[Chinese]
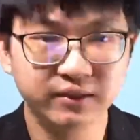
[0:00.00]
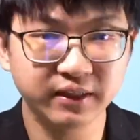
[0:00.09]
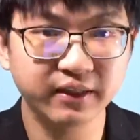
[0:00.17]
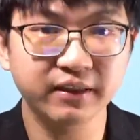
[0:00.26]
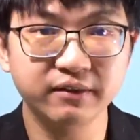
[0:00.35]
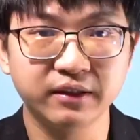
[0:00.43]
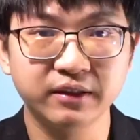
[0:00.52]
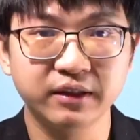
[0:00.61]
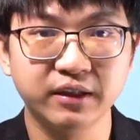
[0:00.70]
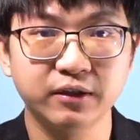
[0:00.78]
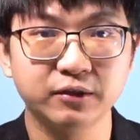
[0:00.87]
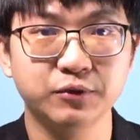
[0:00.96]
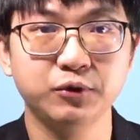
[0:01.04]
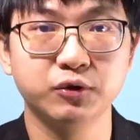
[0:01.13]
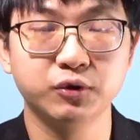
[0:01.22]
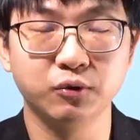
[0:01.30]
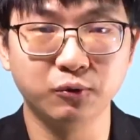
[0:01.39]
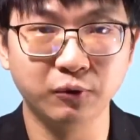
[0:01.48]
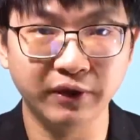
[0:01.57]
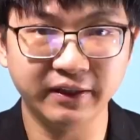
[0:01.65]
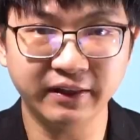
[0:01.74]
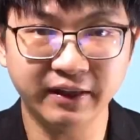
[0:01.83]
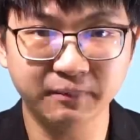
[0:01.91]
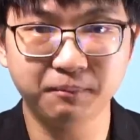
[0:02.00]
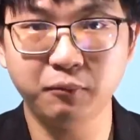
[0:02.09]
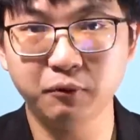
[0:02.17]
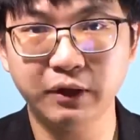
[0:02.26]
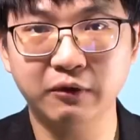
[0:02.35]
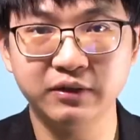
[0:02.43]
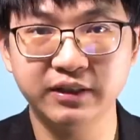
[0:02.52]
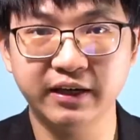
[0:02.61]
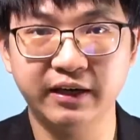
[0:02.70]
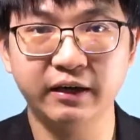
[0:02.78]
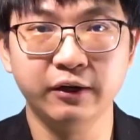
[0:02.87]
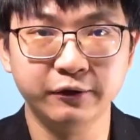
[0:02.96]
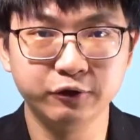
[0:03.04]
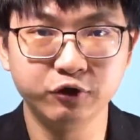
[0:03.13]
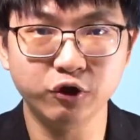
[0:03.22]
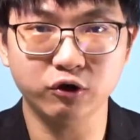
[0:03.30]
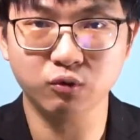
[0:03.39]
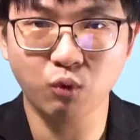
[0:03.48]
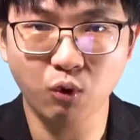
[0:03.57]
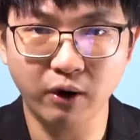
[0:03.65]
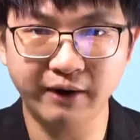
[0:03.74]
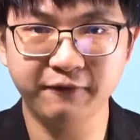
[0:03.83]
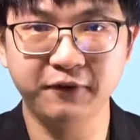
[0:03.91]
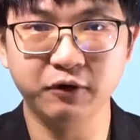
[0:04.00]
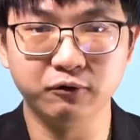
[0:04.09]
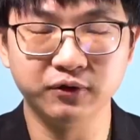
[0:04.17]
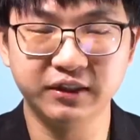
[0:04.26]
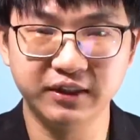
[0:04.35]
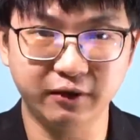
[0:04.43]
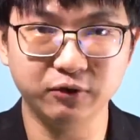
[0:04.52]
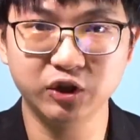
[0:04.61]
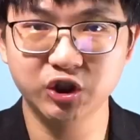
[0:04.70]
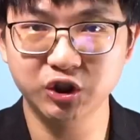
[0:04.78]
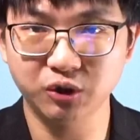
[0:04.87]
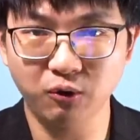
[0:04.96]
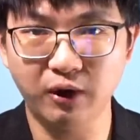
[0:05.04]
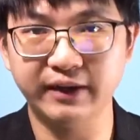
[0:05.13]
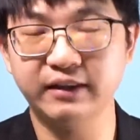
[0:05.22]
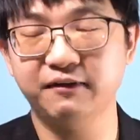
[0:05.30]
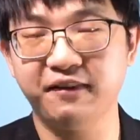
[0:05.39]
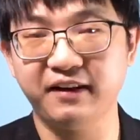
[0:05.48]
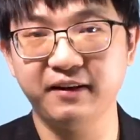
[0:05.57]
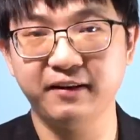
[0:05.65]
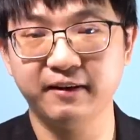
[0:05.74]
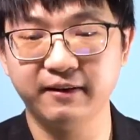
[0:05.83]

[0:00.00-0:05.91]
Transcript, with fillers: 这个人呢，就是伟大的布道家George Whitefield 乔治怀特菲。